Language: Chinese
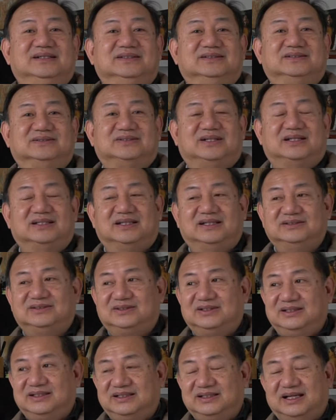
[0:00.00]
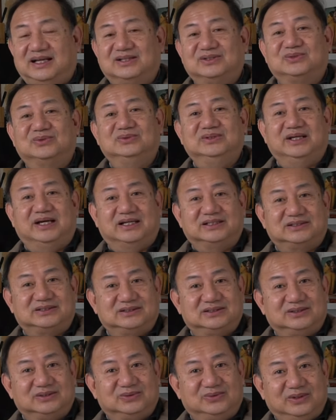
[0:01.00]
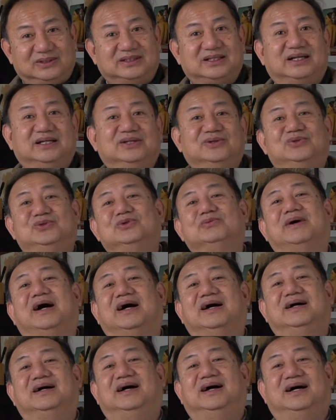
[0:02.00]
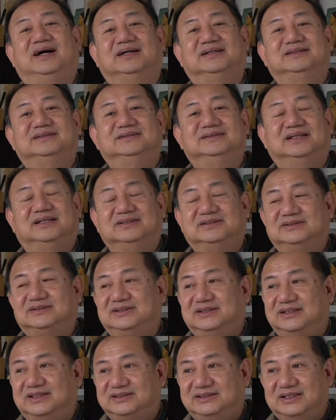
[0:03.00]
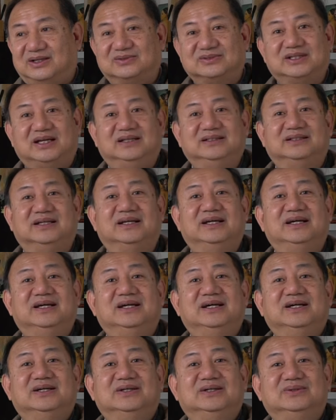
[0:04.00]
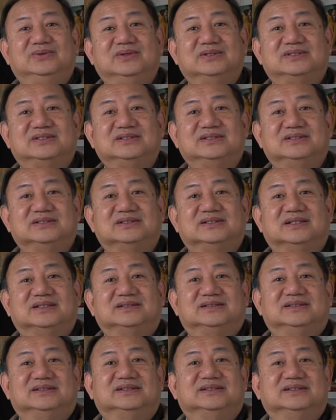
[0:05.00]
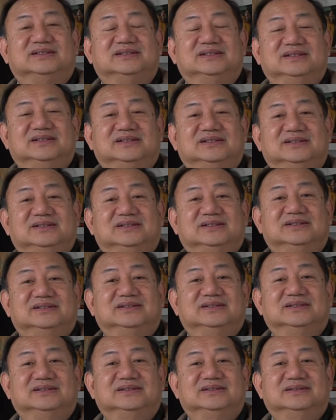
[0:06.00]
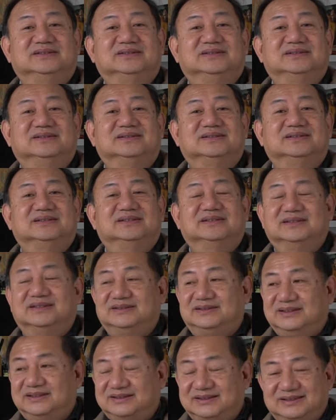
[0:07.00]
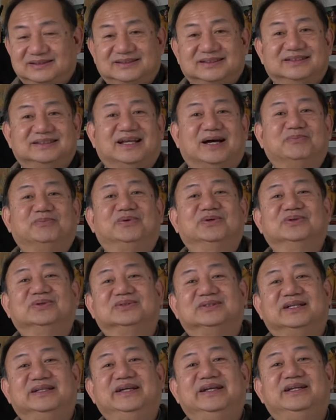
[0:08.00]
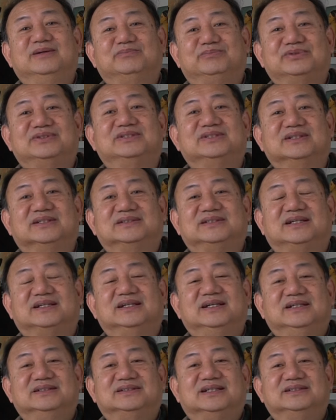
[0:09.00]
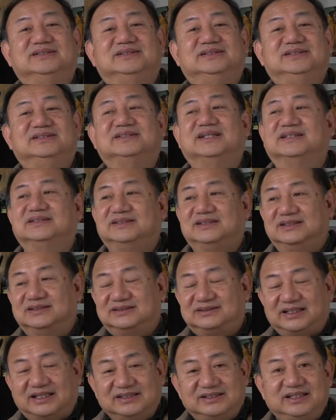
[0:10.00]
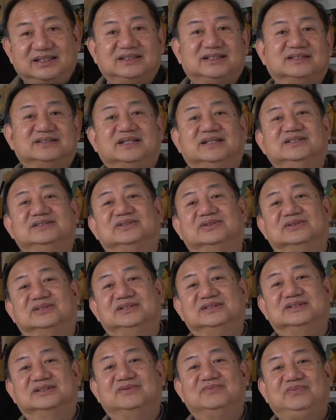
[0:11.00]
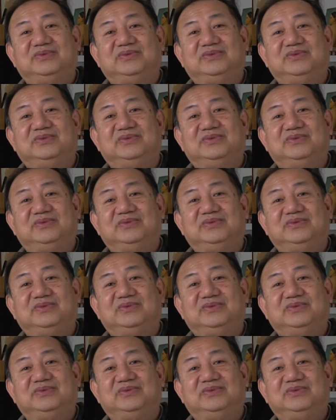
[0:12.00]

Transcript: 知道了，他就跟那个男说：“你还是回到那里去吧。”啊，他就是一个小三的，对自己的这个这个这个这个男朋友的恋恋不舍，在在机场这个再见的这样一首歌。